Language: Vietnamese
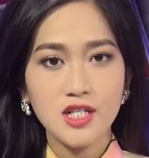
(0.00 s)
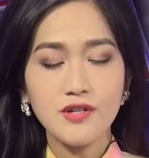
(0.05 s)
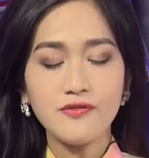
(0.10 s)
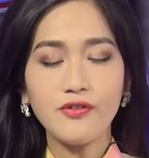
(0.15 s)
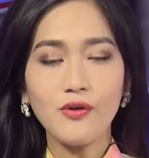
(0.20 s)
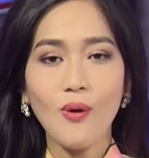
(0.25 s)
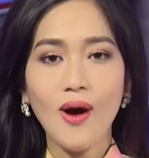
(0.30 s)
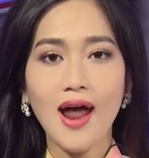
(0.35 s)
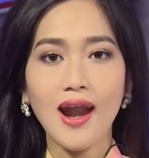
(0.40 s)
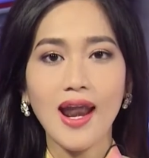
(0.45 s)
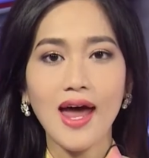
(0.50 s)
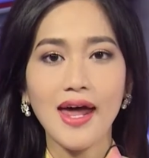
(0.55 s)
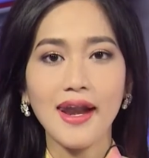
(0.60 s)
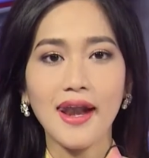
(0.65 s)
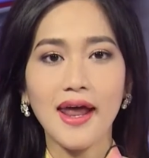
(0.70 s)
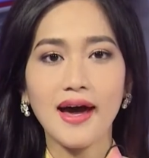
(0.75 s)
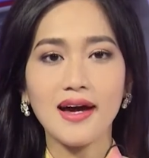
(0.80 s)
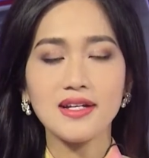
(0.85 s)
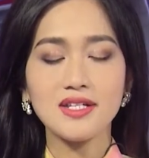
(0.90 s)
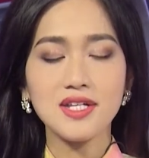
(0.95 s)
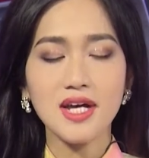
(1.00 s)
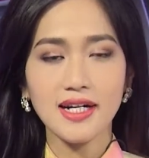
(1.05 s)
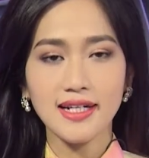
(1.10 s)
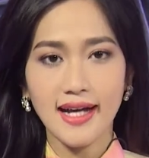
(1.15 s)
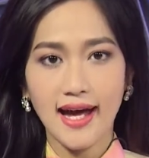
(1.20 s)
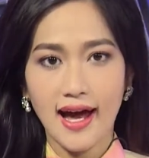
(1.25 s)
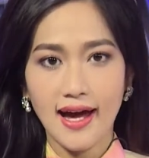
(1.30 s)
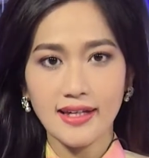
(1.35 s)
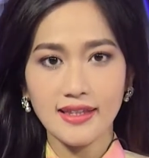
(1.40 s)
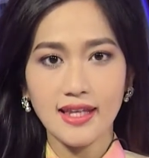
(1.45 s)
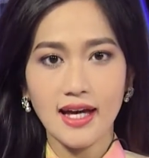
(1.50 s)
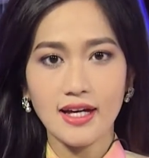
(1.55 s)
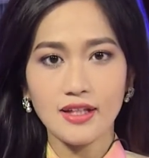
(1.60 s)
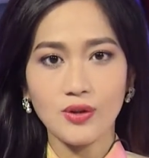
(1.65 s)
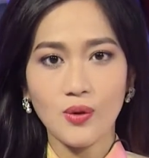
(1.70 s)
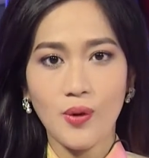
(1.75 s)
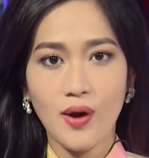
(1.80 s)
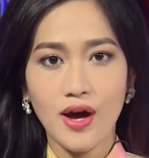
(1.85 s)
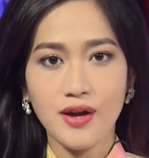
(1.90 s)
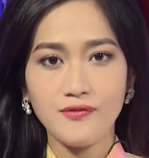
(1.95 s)
Chính phủ Hà Lan đã tranh cãi tại
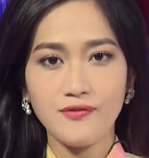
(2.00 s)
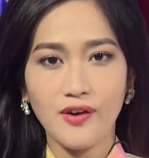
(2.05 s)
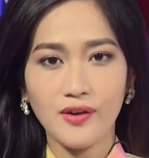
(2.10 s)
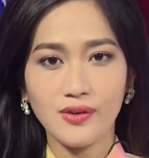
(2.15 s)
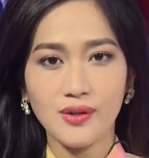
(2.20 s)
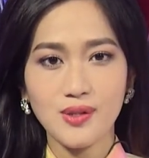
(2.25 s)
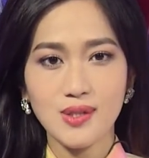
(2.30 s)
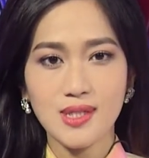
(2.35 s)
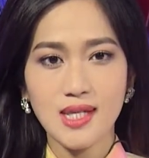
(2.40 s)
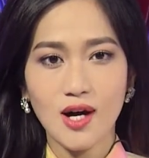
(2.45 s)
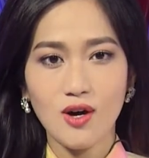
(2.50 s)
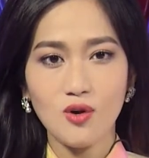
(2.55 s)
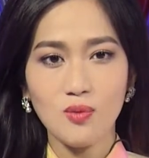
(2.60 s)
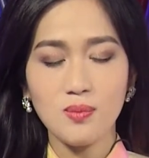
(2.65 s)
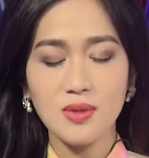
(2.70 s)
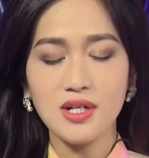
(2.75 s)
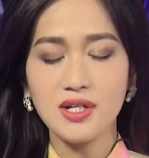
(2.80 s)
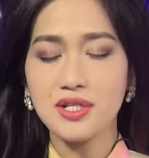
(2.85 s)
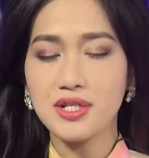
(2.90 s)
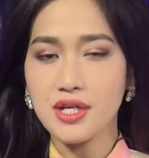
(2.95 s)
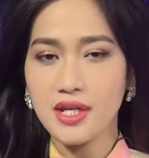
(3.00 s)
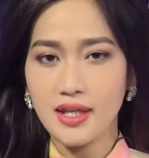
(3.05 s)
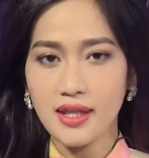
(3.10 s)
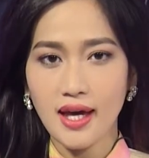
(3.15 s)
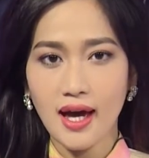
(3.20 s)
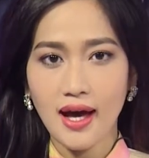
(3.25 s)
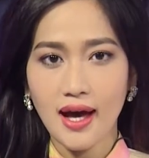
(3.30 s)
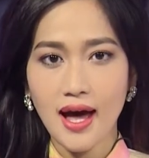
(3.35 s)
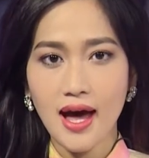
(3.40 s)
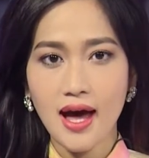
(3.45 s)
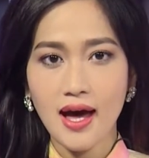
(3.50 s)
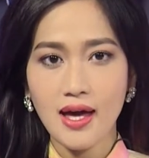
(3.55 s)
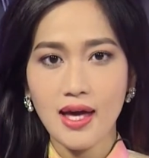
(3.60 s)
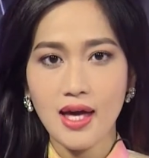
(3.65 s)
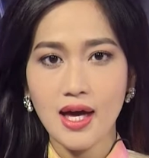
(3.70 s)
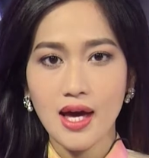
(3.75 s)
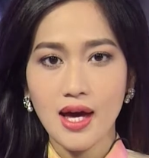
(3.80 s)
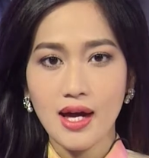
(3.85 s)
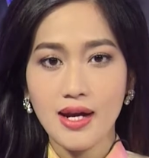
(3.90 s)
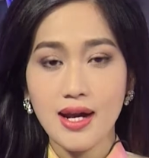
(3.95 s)
tòa án vào thứ Sáu 19 tháng
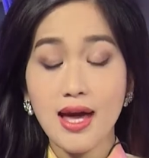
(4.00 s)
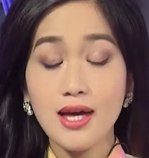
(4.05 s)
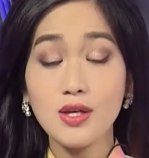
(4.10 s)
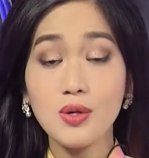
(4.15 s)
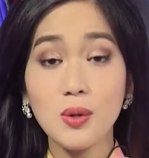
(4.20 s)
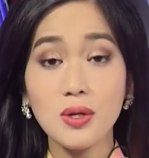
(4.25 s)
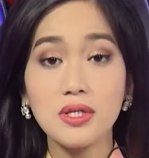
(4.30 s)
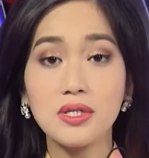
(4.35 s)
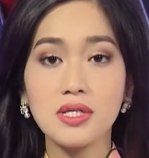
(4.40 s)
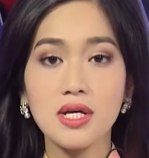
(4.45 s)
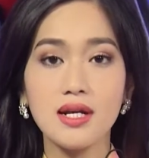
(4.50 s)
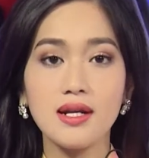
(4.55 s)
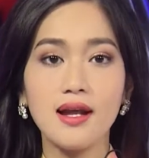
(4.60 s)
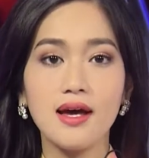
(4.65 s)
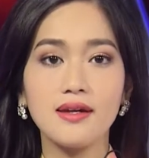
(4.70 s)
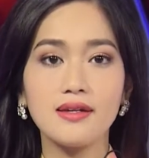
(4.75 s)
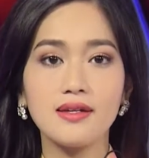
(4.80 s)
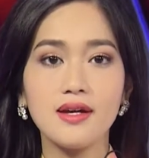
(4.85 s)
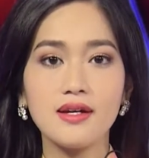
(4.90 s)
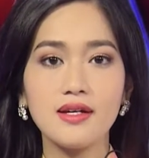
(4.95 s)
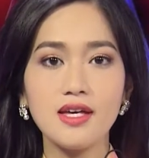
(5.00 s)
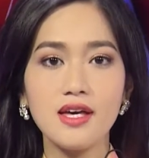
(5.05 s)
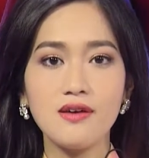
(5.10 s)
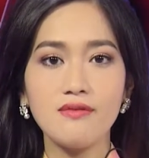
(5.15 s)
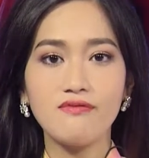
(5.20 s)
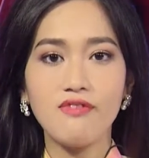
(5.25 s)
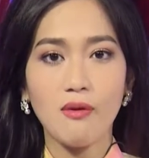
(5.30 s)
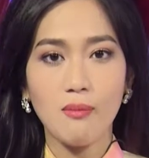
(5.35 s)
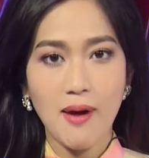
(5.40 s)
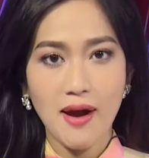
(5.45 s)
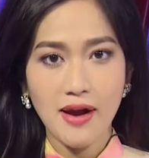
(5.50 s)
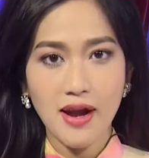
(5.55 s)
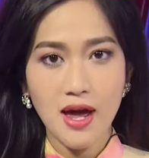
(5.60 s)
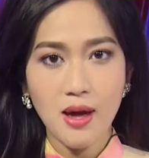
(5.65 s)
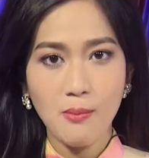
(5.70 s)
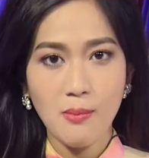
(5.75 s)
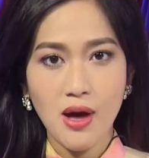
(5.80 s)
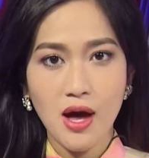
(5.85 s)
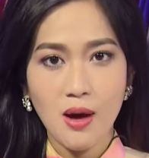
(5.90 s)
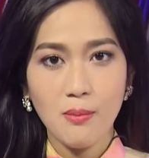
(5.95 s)
2 để duy trì lệnh giới nghiêm vào ban
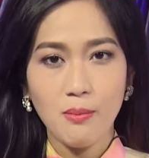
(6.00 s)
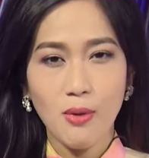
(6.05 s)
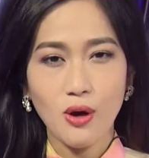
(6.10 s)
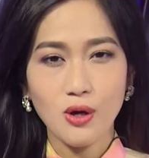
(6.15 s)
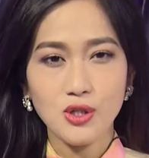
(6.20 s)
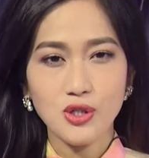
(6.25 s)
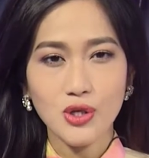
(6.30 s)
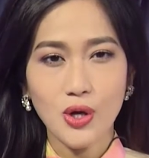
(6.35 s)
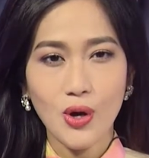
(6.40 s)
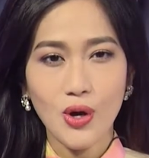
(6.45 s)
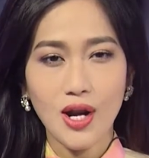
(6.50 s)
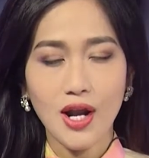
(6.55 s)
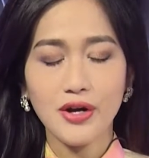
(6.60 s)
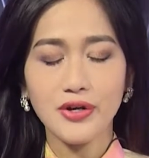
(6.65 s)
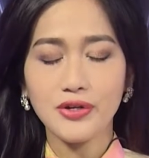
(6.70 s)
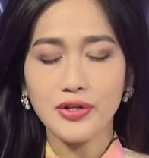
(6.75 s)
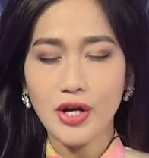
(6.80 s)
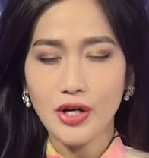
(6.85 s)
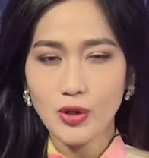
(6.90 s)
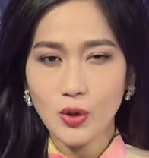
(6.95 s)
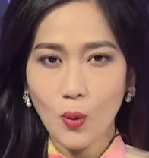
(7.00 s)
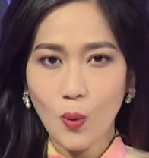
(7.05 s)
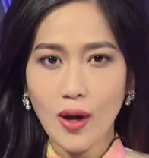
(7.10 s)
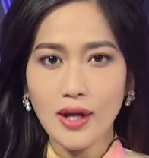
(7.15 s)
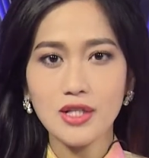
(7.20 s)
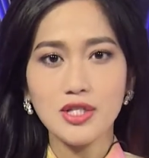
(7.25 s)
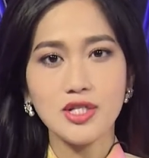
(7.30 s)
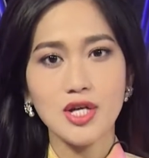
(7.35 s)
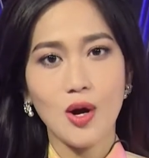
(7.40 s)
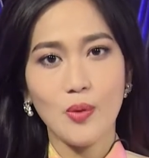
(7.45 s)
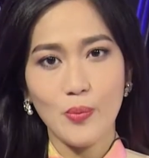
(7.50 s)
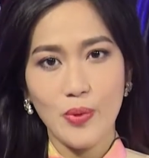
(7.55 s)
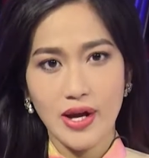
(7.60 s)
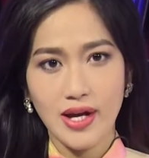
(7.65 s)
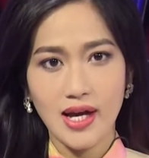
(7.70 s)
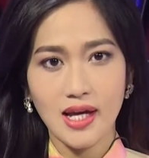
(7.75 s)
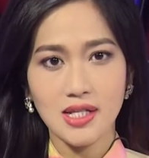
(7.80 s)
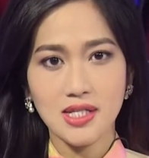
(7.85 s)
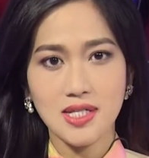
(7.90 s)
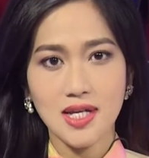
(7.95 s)
đêm, mọi cho là rất quan trọng để
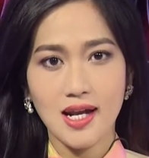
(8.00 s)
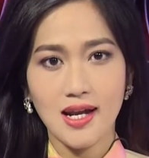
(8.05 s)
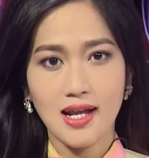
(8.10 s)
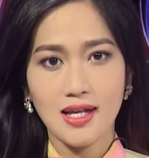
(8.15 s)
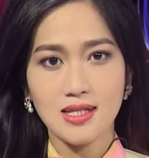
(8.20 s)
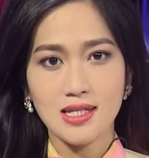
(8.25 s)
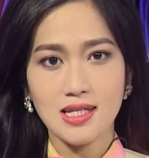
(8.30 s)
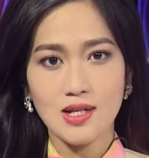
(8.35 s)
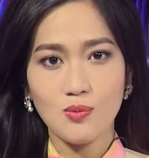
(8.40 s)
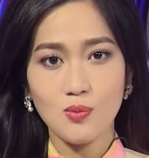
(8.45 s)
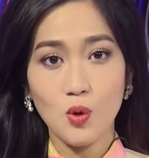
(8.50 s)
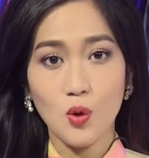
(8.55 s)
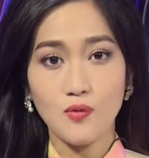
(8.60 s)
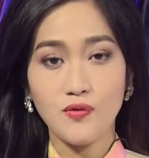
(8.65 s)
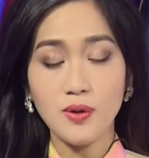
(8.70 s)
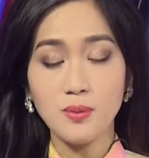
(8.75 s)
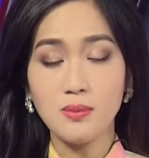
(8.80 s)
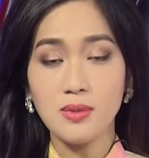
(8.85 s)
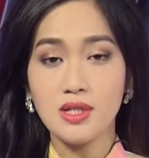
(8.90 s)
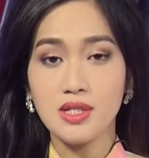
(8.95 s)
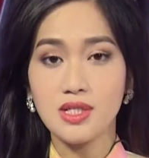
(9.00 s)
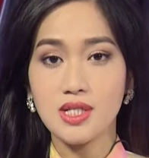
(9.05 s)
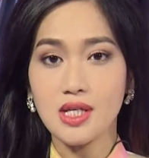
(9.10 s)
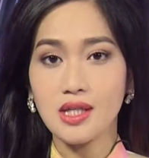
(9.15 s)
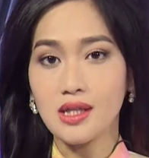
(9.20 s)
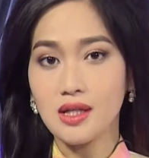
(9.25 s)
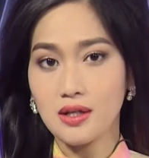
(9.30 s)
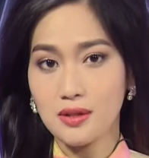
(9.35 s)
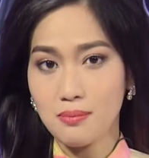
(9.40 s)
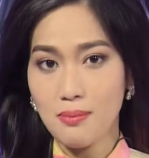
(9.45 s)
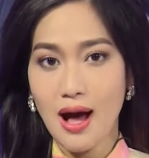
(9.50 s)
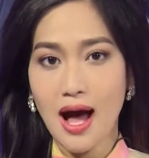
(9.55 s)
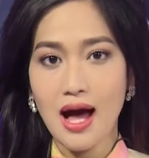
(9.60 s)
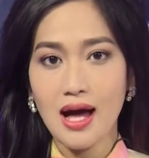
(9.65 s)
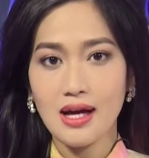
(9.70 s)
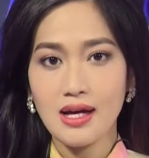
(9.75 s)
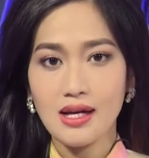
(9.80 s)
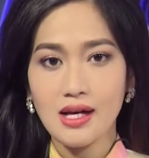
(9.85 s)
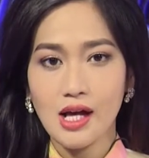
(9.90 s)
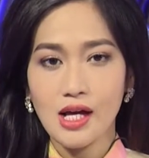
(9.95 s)
ngăn chặn làn sóng COVID-19 thứ
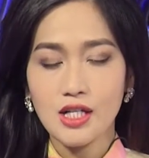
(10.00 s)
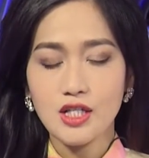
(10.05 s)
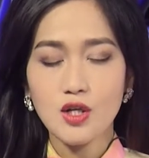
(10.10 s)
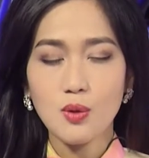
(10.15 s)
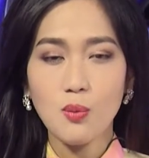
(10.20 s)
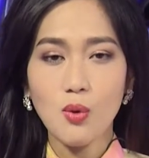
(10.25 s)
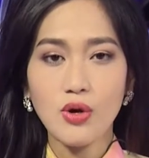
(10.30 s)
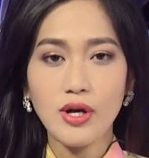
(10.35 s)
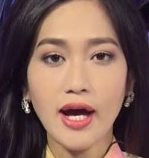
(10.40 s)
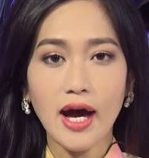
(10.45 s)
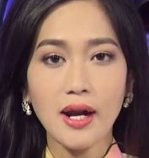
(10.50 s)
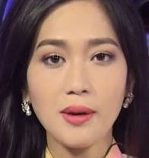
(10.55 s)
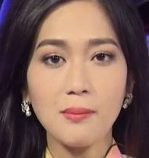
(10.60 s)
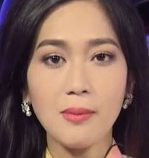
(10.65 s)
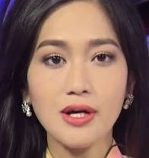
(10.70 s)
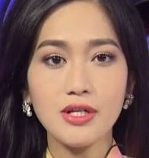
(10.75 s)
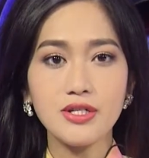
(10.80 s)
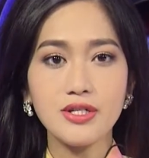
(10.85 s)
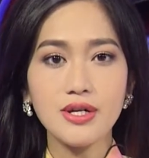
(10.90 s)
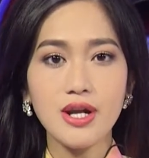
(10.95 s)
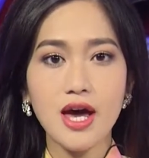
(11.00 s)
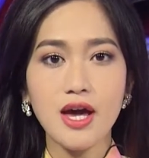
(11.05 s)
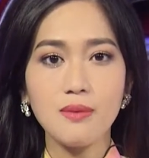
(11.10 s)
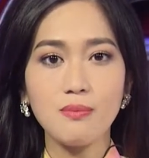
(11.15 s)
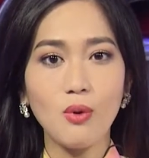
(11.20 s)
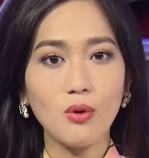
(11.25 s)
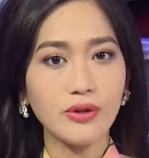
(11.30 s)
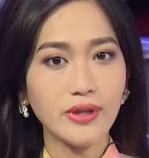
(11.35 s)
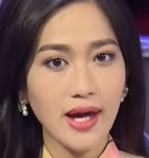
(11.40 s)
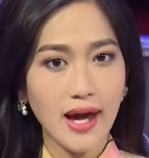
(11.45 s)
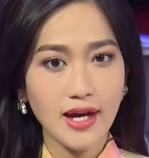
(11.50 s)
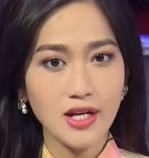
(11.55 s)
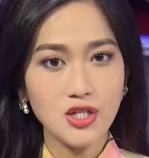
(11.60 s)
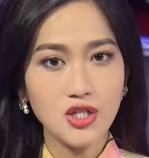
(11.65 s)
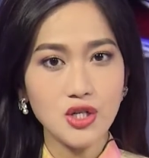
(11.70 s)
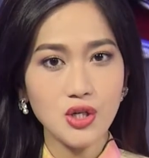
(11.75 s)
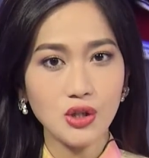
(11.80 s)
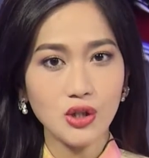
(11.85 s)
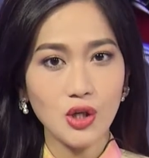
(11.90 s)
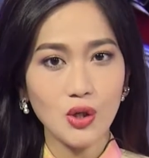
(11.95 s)
ba, trong bối cảnh mà chưa đầy một tháng
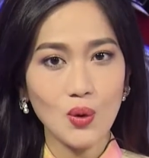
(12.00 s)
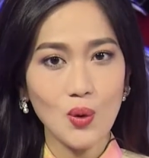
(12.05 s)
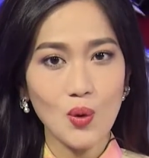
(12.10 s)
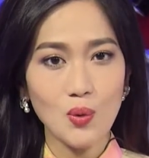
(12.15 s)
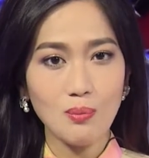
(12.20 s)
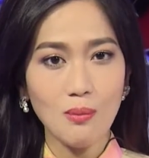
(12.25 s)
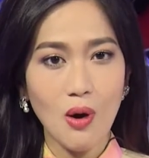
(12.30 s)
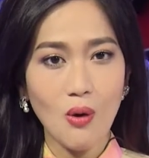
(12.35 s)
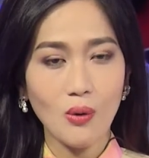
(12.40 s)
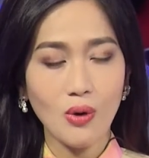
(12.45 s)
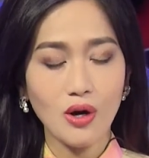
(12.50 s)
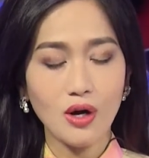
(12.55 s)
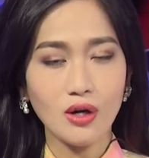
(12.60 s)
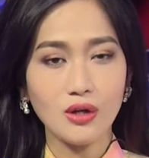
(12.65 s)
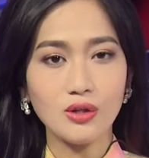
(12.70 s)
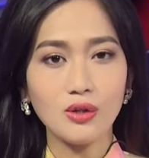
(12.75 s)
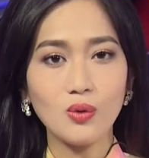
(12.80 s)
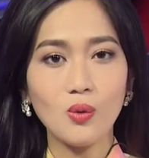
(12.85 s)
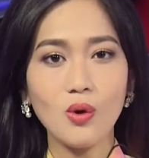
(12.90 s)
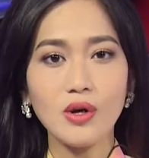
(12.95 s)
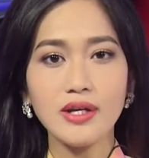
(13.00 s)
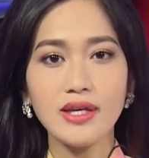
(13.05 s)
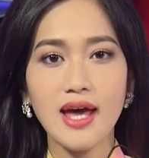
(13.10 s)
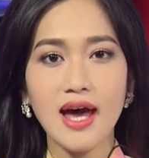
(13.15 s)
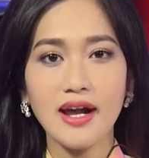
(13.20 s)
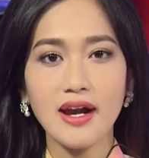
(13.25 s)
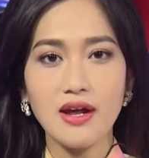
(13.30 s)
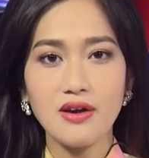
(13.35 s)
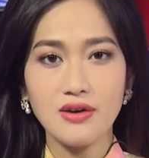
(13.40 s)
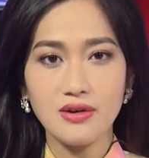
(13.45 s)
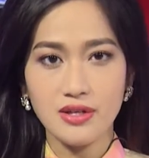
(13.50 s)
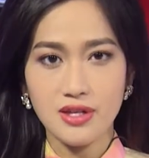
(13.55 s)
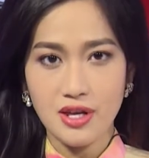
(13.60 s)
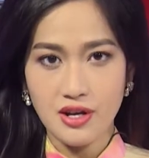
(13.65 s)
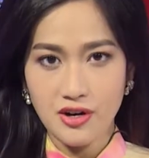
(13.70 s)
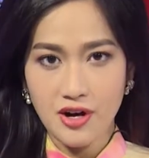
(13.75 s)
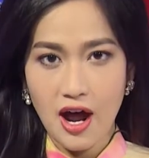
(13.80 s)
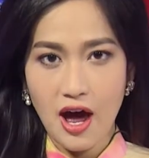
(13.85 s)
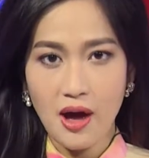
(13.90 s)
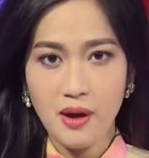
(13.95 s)
trước thì cuộc bầu cử quốc gia đã được
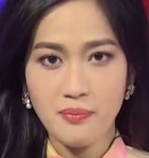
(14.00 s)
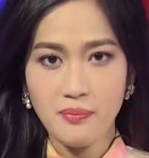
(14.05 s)
diễn ra.